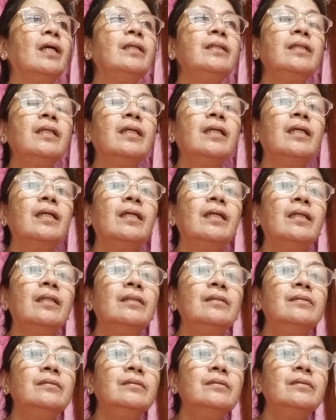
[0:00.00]
And
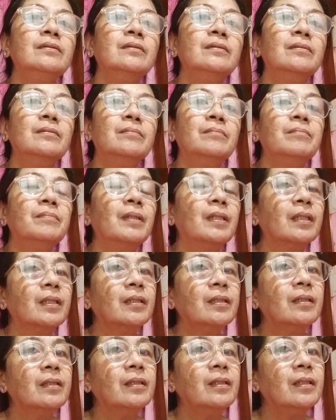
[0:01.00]
then,
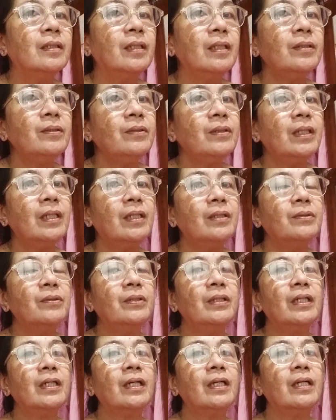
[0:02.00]
pag ano na,
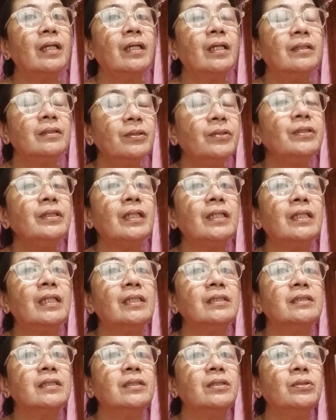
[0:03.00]
andun na ka, andun ka
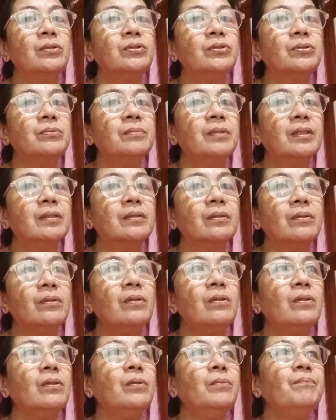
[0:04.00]
na sa
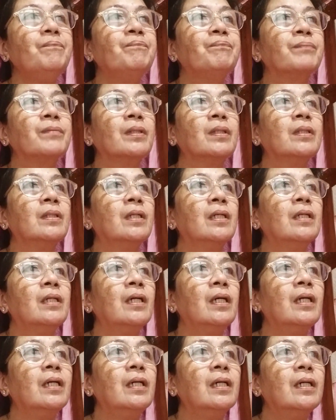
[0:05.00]
youtube.com,
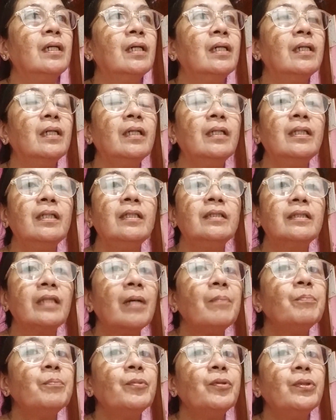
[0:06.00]
uh,
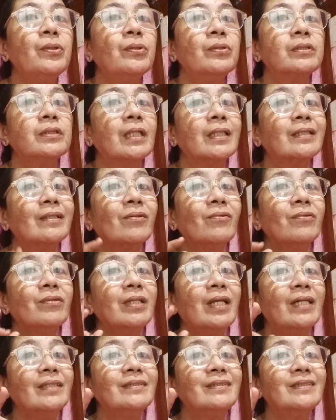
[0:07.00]
itap mo yung tatlong
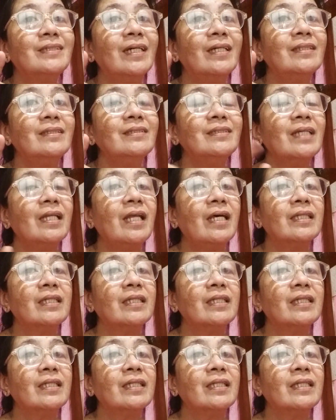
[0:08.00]
dot dyan sa